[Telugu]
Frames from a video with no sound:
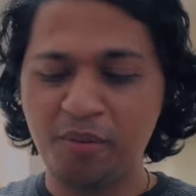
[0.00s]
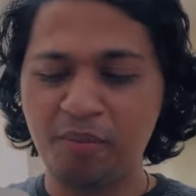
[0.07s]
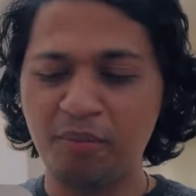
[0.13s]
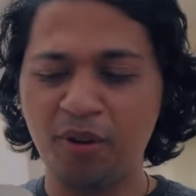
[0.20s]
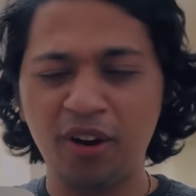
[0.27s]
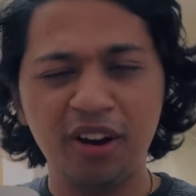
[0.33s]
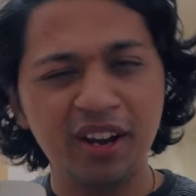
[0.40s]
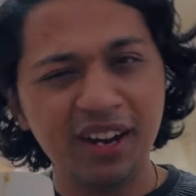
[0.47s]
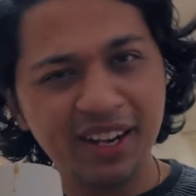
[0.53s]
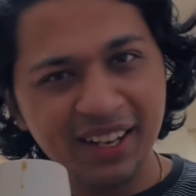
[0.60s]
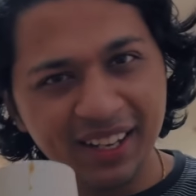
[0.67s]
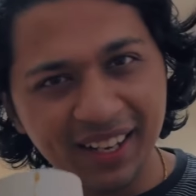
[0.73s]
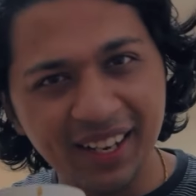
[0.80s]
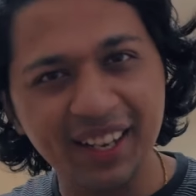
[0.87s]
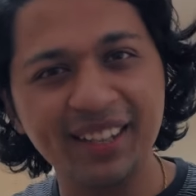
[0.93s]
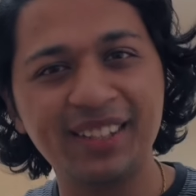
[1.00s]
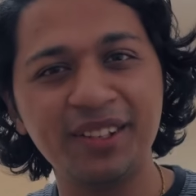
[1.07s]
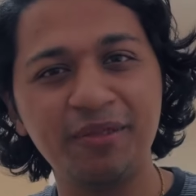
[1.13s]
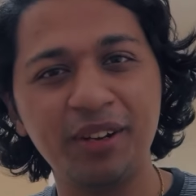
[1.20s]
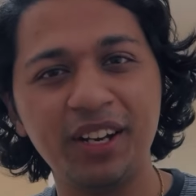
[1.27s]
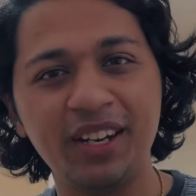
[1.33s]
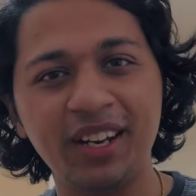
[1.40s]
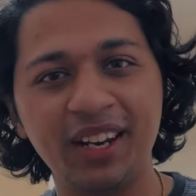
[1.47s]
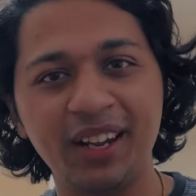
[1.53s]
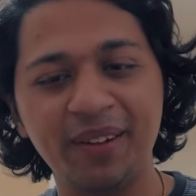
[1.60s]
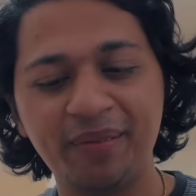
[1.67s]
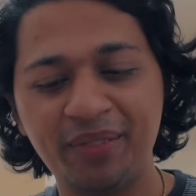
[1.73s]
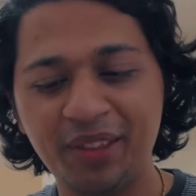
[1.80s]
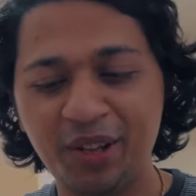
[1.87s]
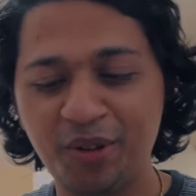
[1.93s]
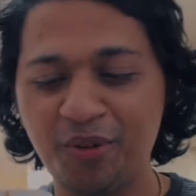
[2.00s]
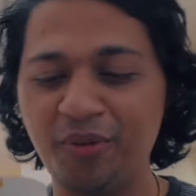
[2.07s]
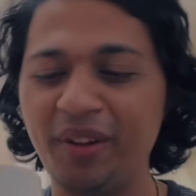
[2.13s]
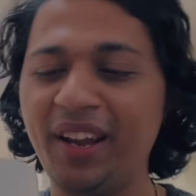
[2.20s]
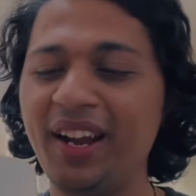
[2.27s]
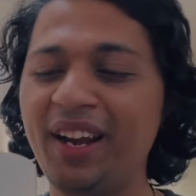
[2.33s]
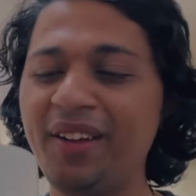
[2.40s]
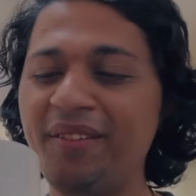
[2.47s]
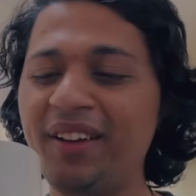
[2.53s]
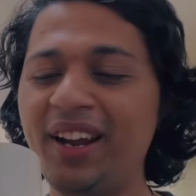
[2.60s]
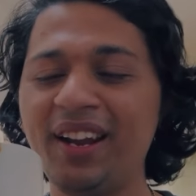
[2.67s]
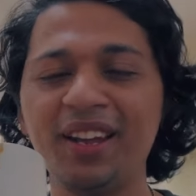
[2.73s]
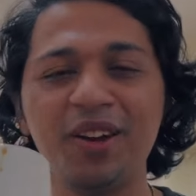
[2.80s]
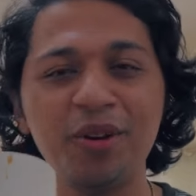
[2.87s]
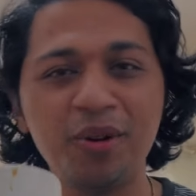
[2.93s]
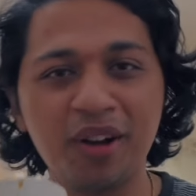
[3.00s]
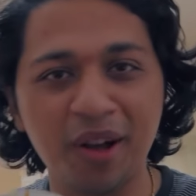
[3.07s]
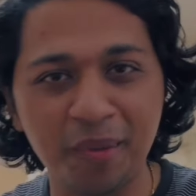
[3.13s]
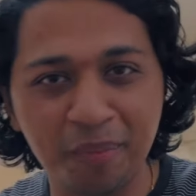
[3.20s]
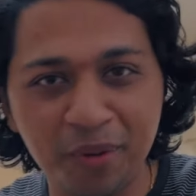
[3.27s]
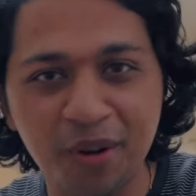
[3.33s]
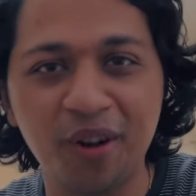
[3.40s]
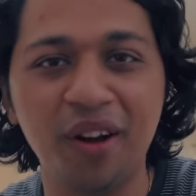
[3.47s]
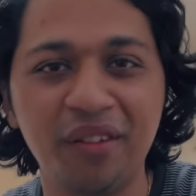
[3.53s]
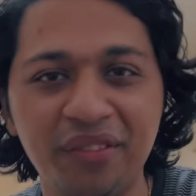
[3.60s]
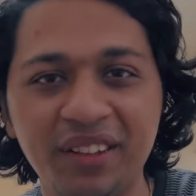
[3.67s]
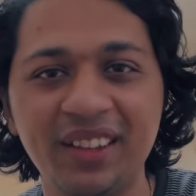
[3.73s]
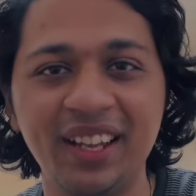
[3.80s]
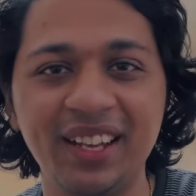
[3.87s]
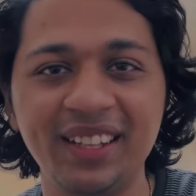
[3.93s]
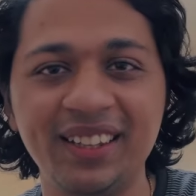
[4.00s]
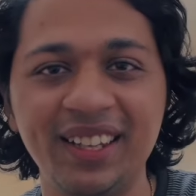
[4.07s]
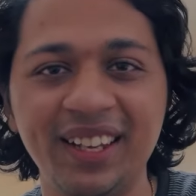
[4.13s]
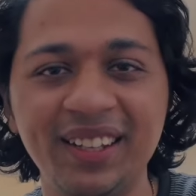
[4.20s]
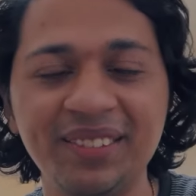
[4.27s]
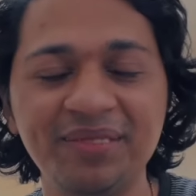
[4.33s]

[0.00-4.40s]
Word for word: మార్నింగ్ లేచిన వెంటనే వేడి వేడిగా ఒక కప్పు కాఫీ తాగితే